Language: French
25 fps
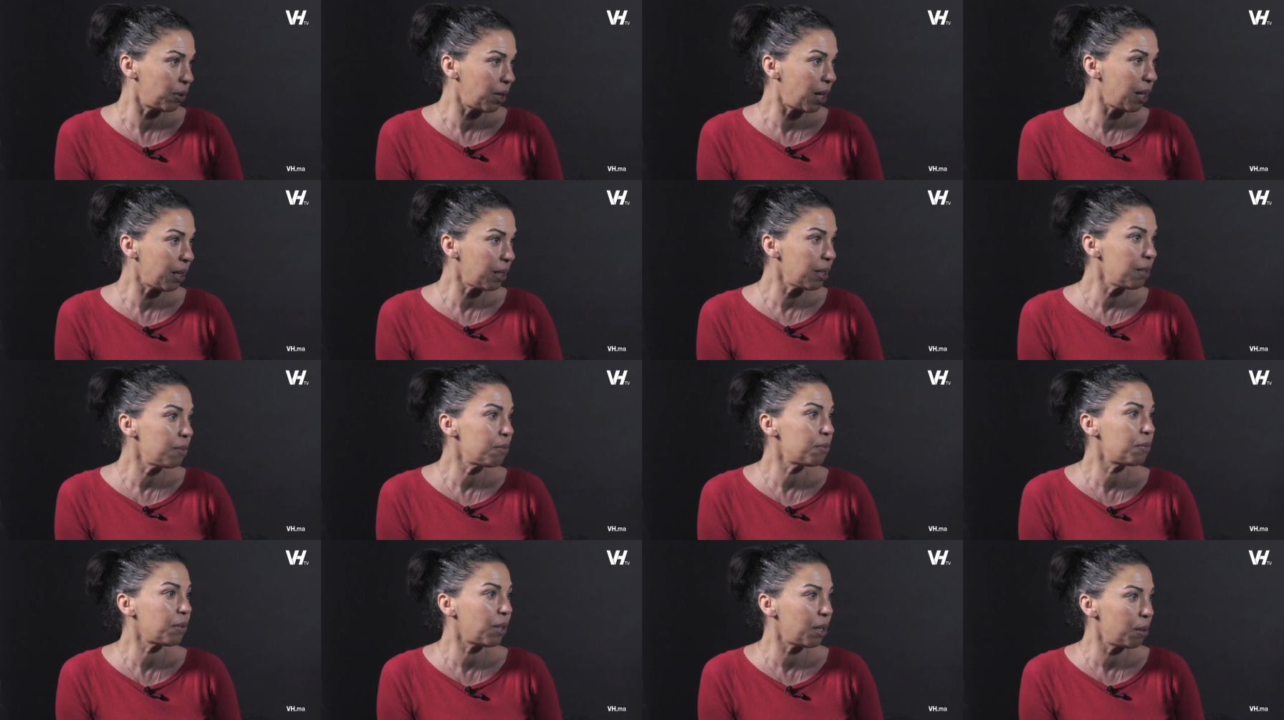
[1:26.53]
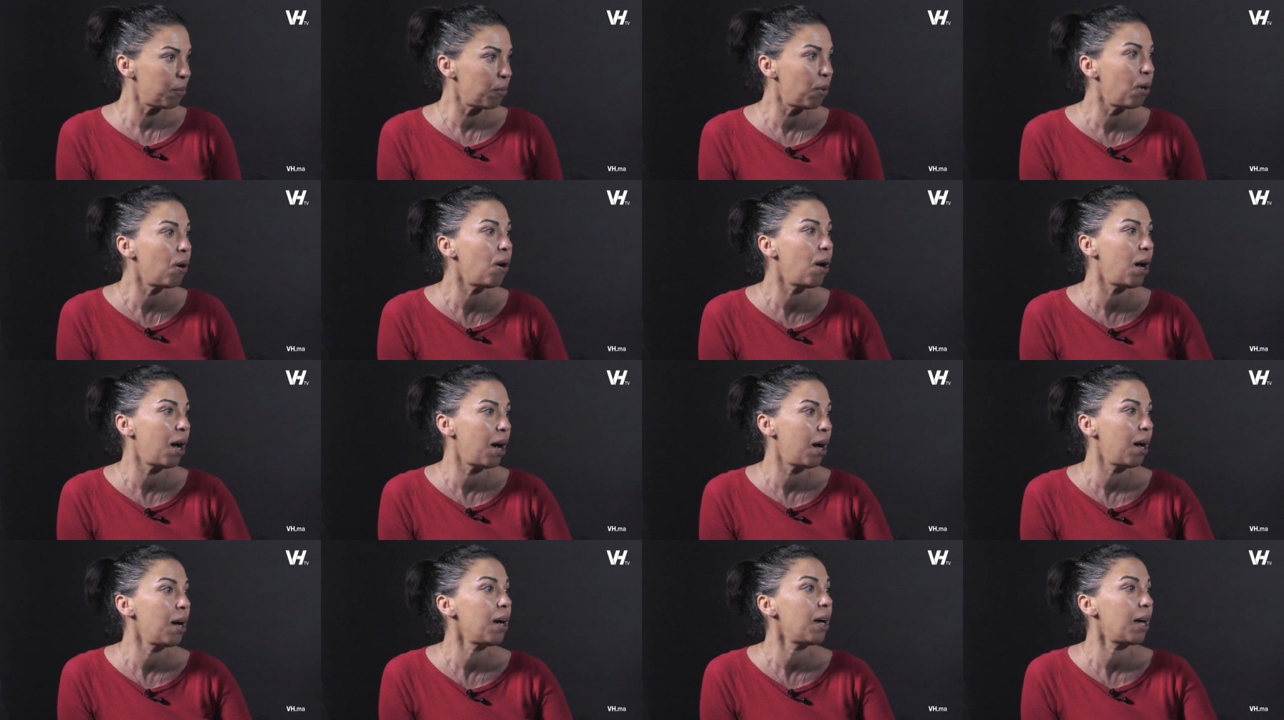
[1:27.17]
On arrive vraiment
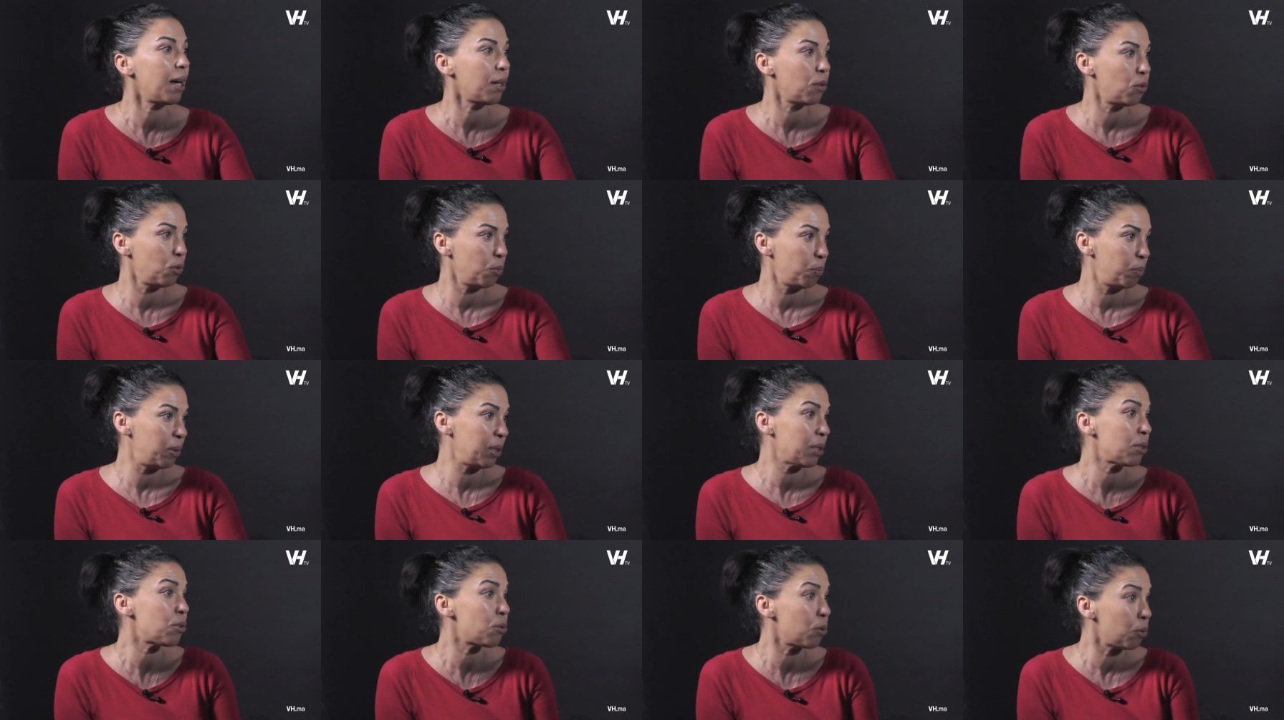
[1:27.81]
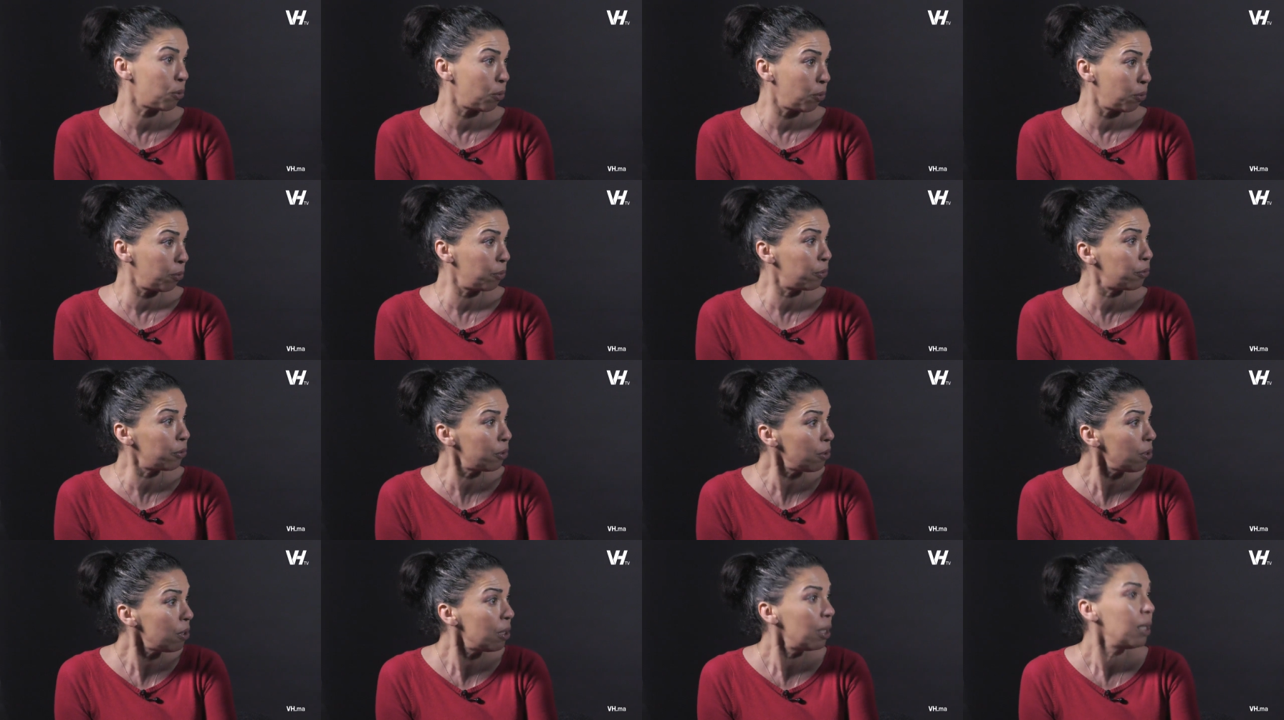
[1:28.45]
à accomplir ce qu'on
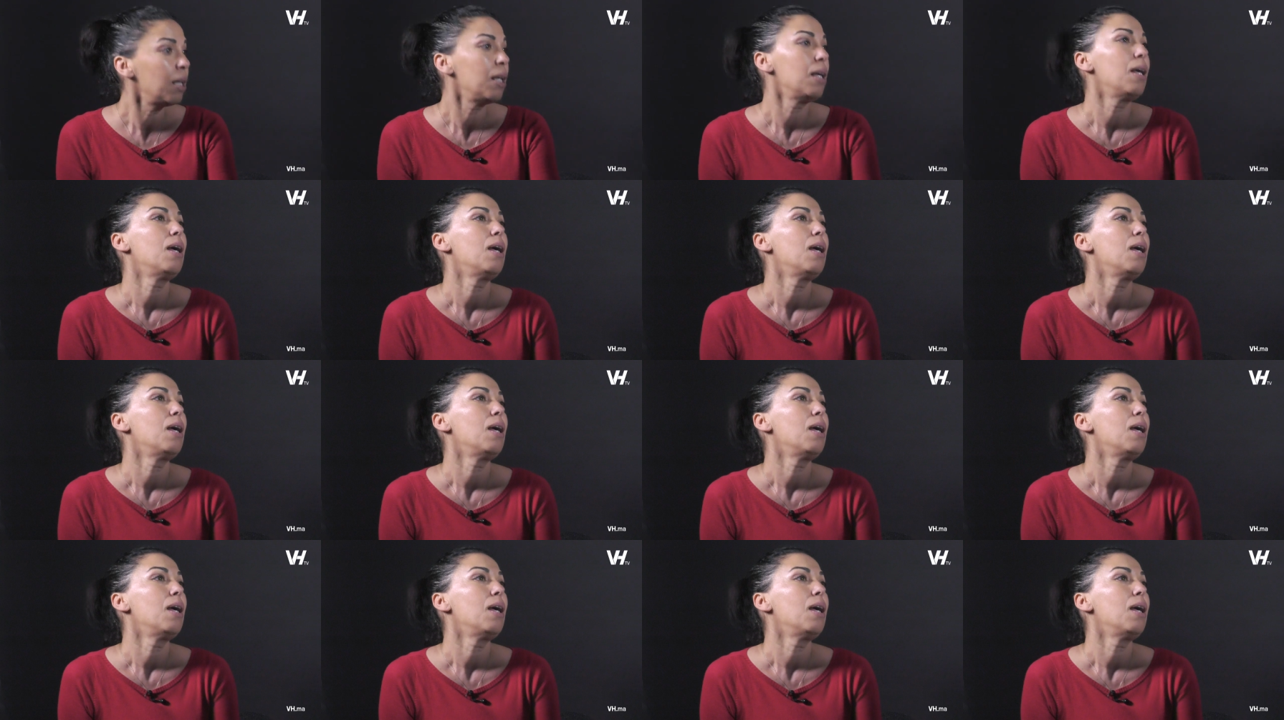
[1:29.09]
veut